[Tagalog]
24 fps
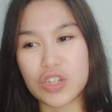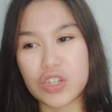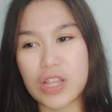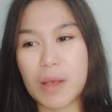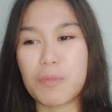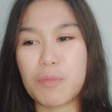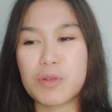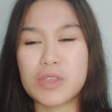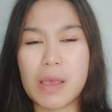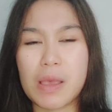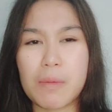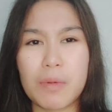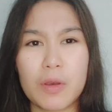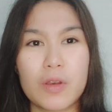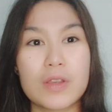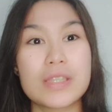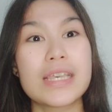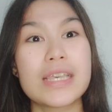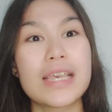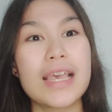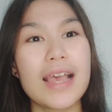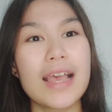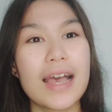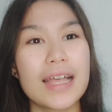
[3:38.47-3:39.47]
Tapos sabi ko,
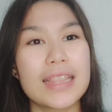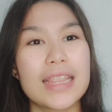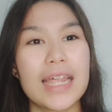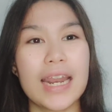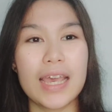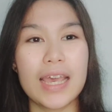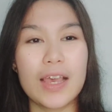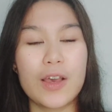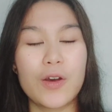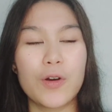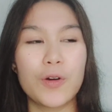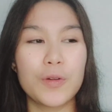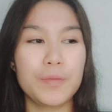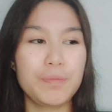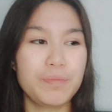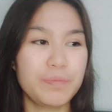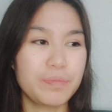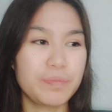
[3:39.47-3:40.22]
sige nga, try ko.